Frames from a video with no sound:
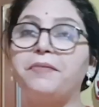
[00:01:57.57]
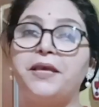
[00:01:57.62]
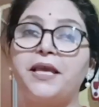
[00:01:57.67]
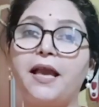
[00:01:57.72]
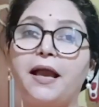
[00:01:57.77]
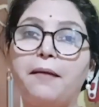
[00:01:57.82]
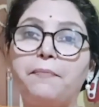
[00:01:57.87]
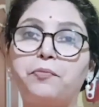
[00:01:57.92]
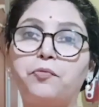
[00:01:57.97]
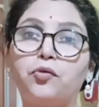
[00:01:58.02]
भी
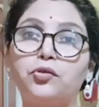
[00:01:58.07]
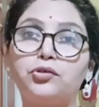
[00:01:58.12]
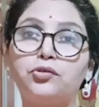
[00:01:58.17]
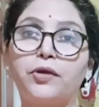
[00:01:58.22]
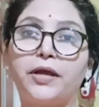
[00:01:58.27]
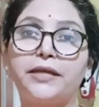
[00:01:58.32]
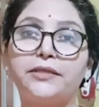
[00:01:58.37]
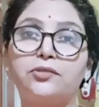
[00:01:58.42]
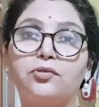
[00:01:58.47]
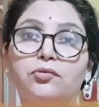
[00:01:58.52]
आपको जो
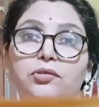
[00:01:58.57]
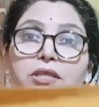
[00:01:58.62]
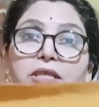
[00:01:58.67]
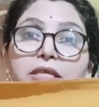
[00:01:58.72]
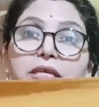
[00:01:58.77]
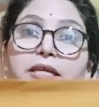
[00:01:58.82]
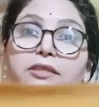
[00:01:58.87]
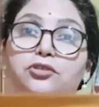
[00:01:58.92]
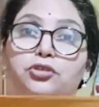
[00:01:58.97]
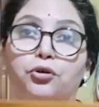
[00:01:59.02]
है सो कि
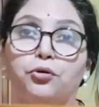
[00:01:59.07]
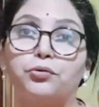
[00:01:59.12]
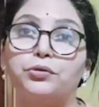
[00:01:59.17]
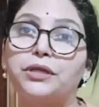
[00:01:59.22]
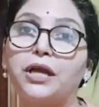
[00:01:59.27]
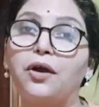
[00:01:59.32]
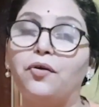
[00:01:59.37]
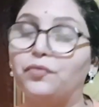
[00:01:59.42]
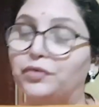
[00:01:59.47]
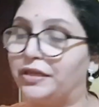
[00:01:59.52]
ये
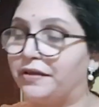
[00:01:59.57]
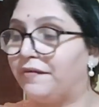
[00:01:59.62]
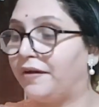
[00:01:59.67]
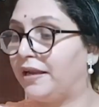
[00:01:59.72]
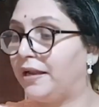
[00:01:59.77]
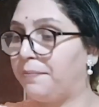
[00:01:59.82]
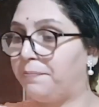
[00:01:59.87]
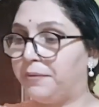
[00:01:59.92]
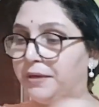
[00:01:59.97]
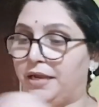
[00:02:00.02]
छोटा होने
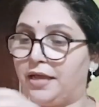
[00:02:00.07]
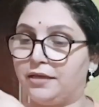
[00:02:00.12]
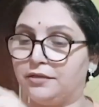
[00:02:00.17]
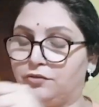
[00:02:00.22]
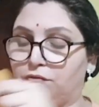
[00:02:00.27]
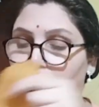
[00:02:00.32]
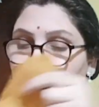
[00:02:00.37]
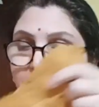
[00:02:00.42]
वाला प्लाजो